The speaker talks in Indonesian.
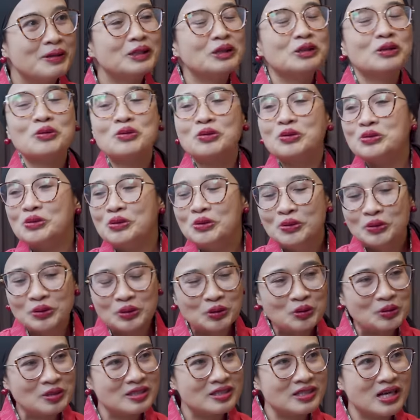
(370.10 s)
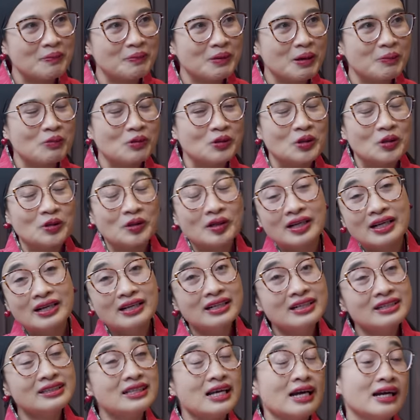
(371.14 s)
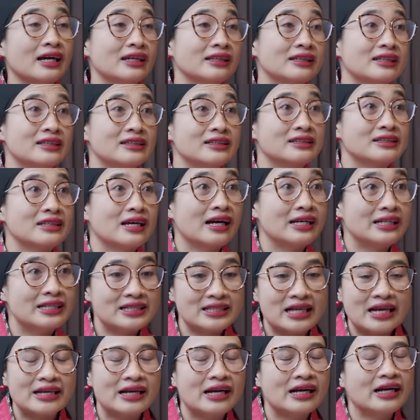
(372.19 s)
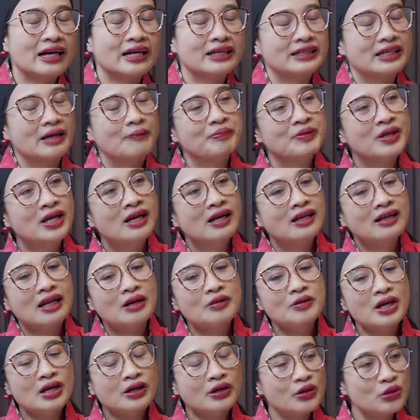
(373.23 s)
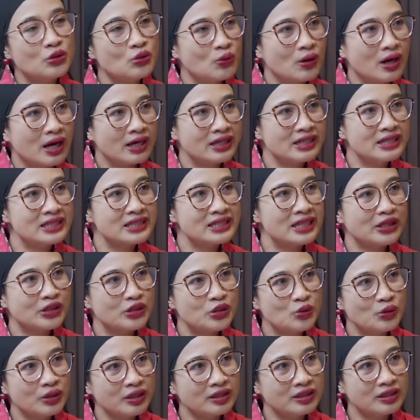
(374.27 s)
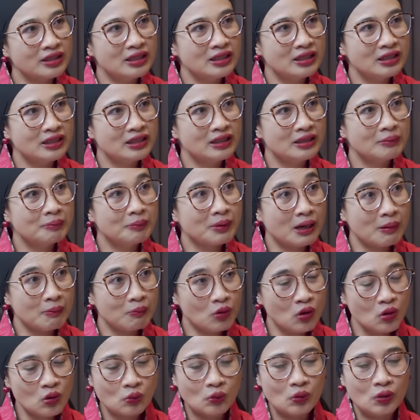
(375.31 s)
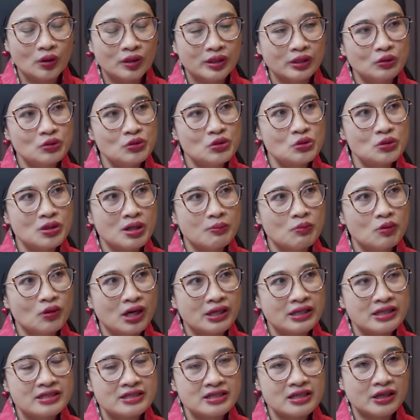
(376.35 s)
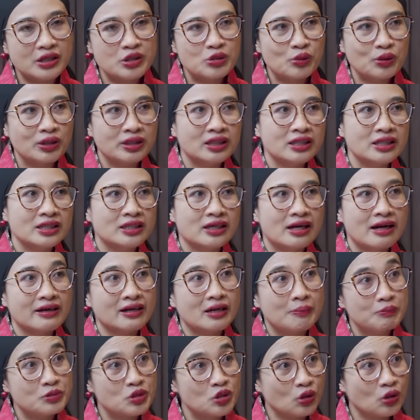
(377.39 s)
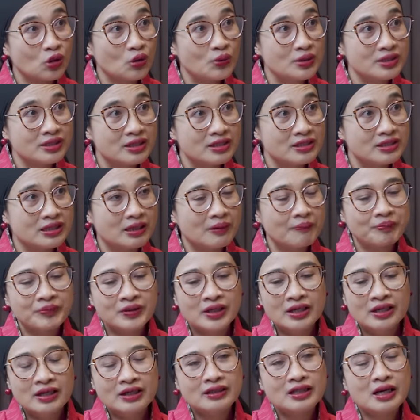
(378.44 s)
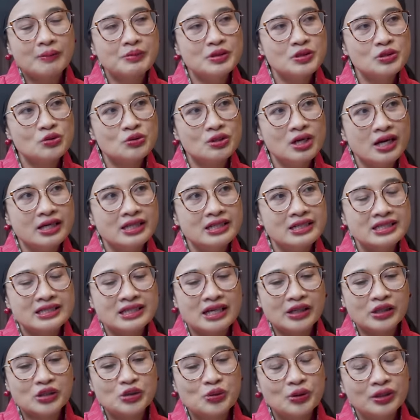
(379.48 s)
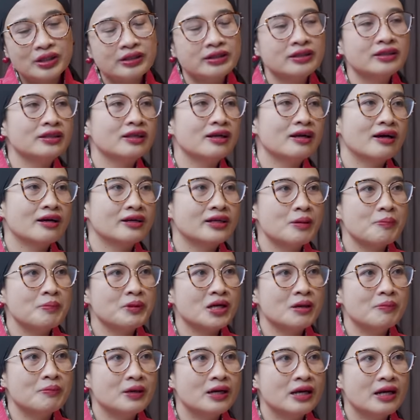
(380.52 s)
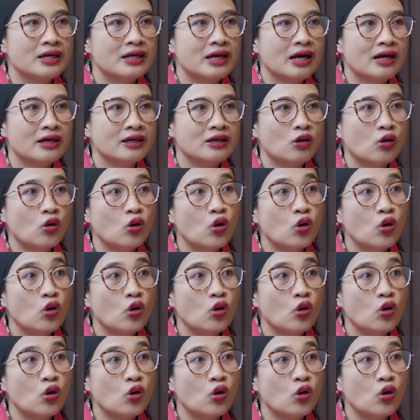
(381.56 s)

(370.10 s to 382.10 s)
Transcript: Bertekuk lutut sama Mulyono. Nah, ini sangat sangat disayangkan ya. Lalu yang kedua, hmm. insecurity Prabowo itu juga bukan insecurity terhadap Jokowi saja. Okay. Tapi juga insecurity terhadap keberadaan